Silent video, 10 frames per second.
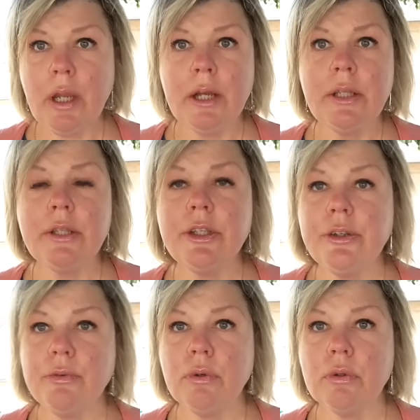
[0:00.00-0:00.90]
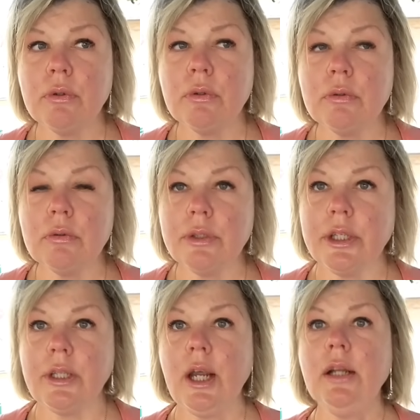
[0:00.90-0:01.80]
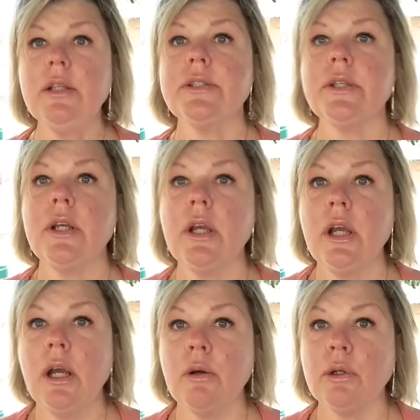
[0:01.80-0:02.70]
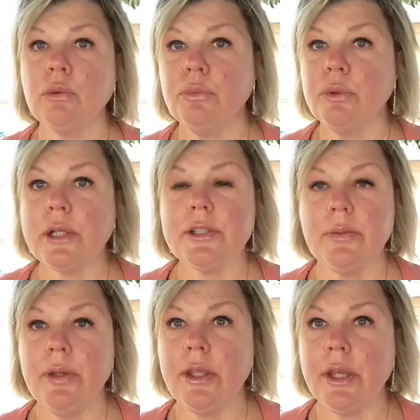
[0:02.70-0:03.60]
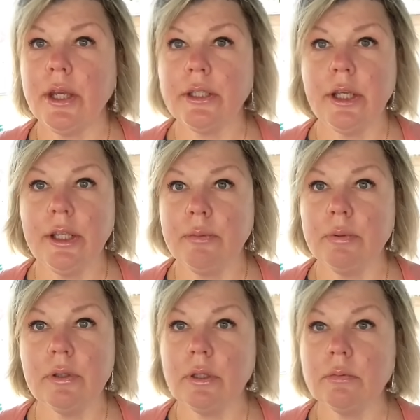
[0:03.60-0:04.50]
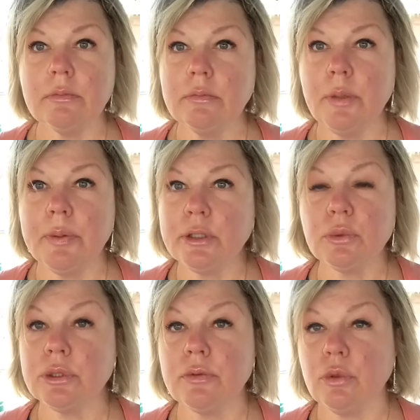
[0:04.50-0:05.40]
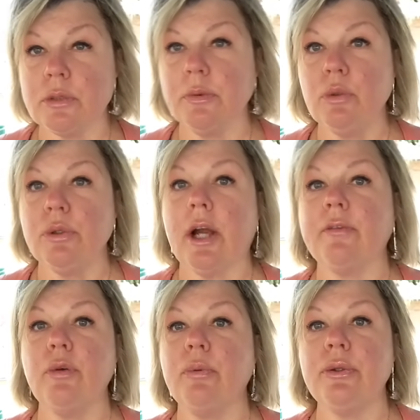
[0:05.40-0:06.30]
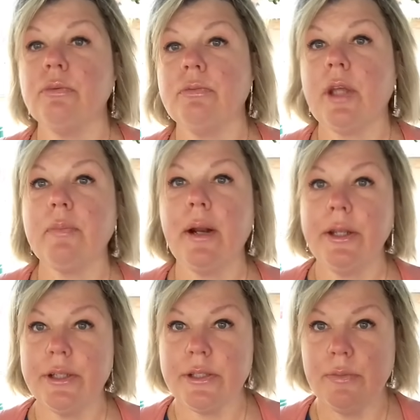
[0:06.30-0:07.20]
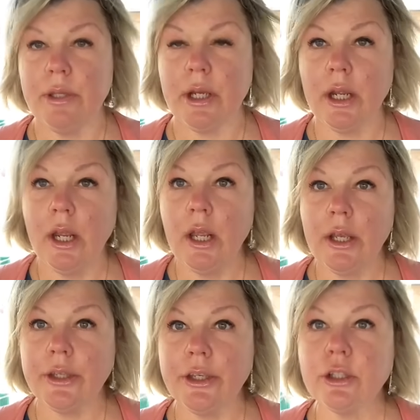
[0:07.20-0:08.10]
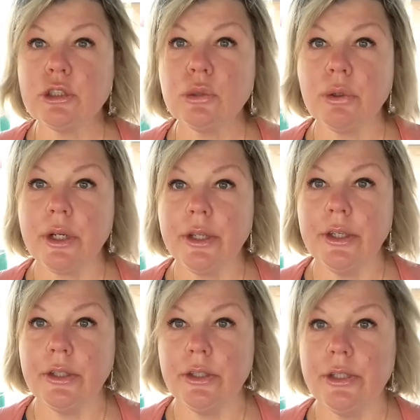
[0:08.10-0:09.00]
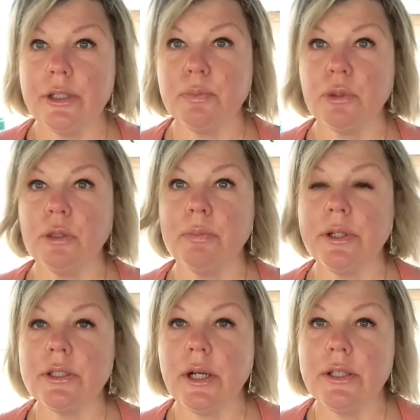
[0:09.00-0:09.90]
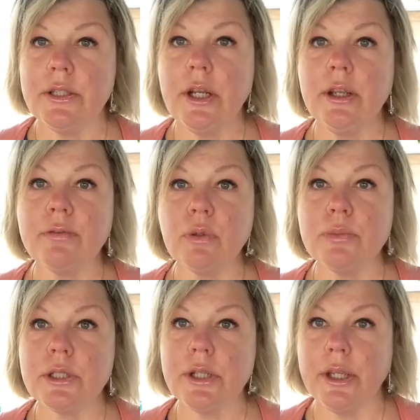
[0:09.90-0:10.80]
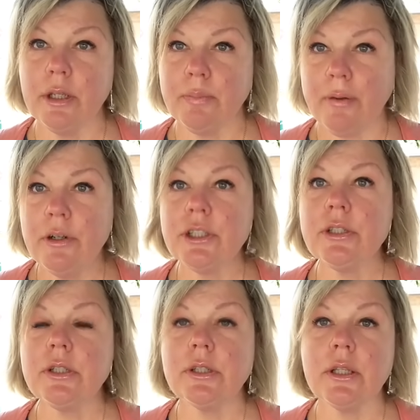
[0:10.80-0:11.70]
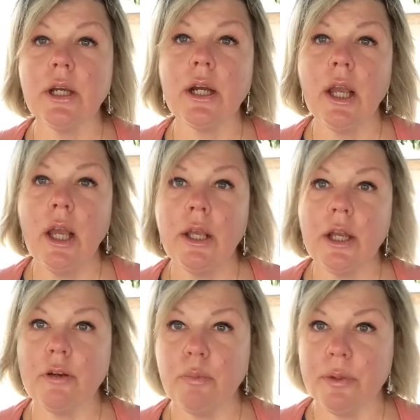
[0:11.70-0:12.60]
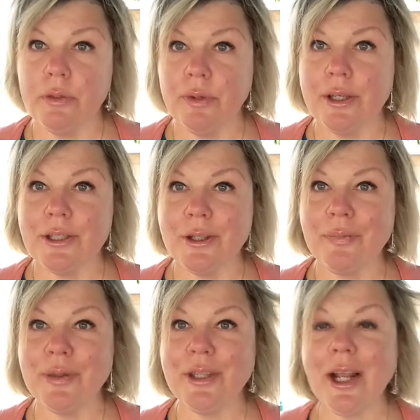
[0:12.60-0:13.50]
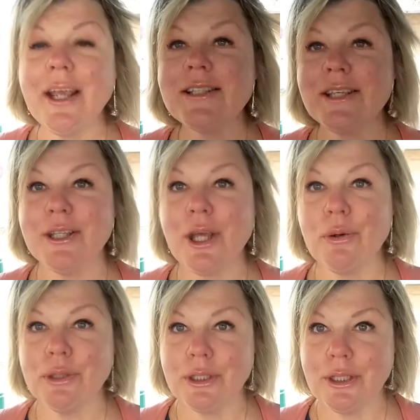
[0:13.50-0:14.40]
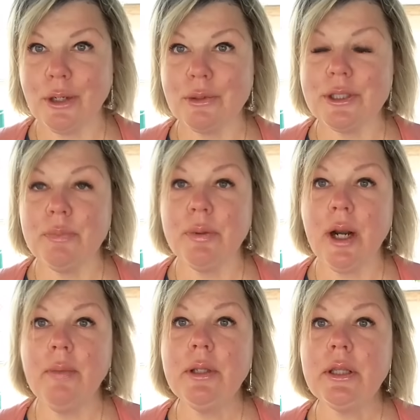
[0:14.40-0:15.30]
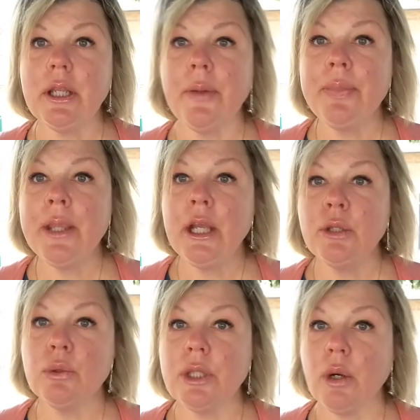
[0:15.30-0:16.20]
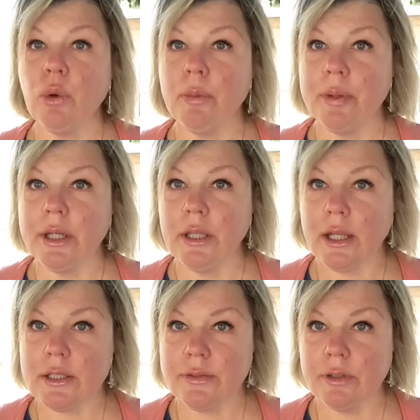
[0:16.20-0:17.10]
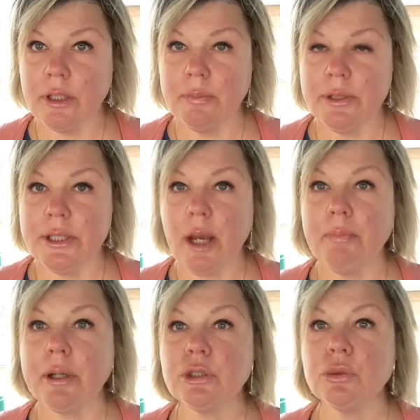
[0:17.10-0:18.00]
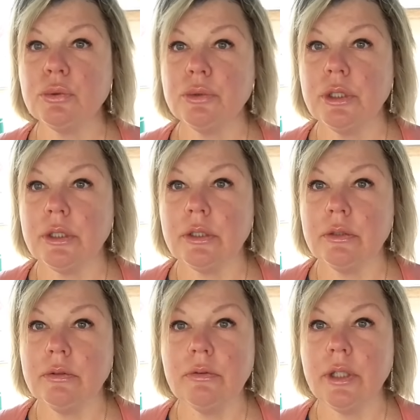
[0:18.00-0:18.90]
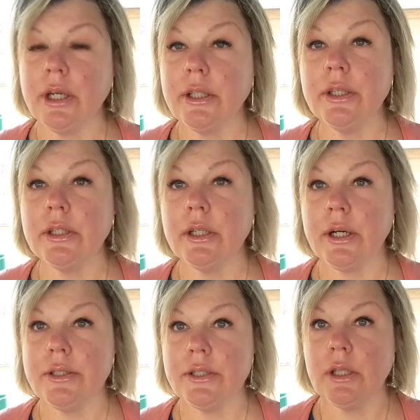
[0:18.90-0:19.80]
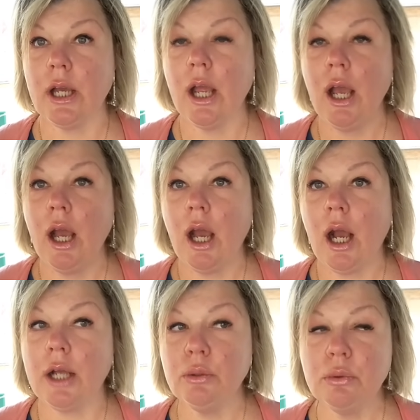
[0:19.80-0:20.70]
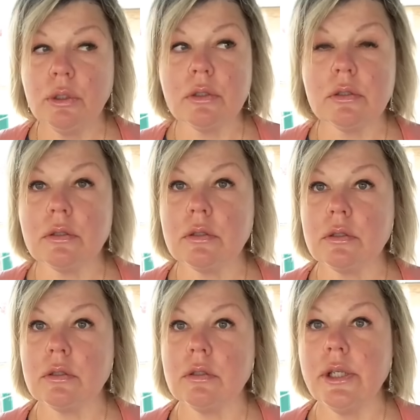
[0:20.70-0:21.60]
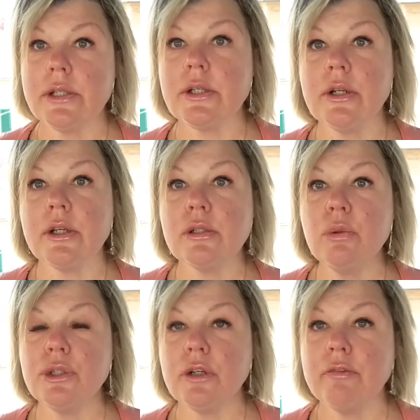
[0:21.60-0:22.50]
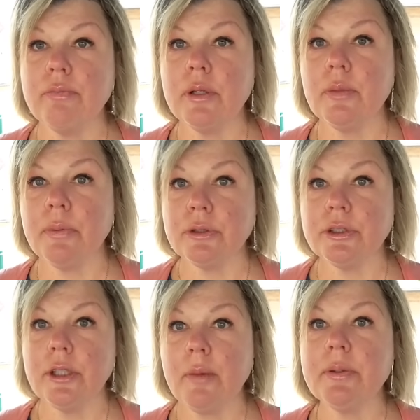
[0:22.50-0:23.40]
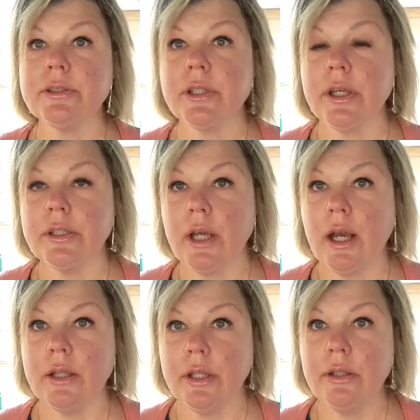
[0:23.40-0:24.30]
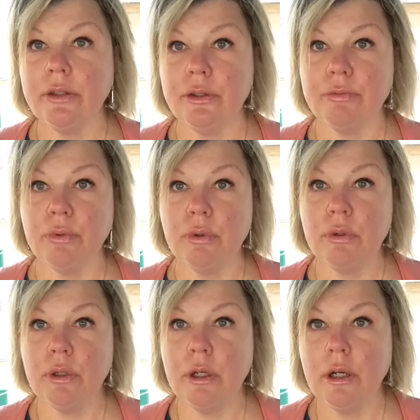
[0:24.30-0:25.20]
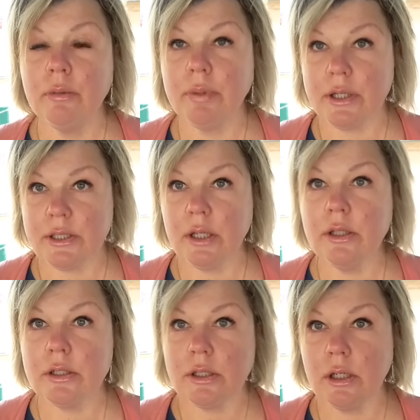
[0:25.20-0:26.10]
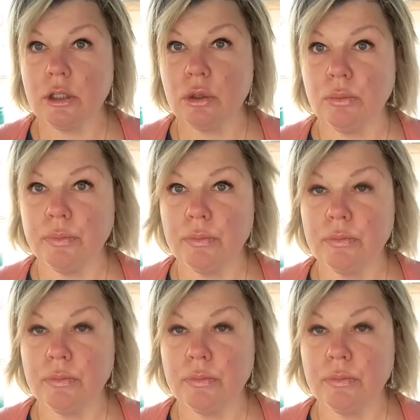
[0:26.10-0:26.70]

она на него кидалась. Говорит, у нас в семье никогда не было, не присутствовало. То есть, ну, как в любой нормальной семье, какие-то ссоры, какие-то диспуты происходили, в том числе и на повышенных тонах. Как вы понимаете, итальянский народ – это народ темпераментный, но до рукоприкладства, до битья посуды никогда не доходило. А тут, говорит, несколько случаев было просто-напросто, когда она на него бросалась с ножом.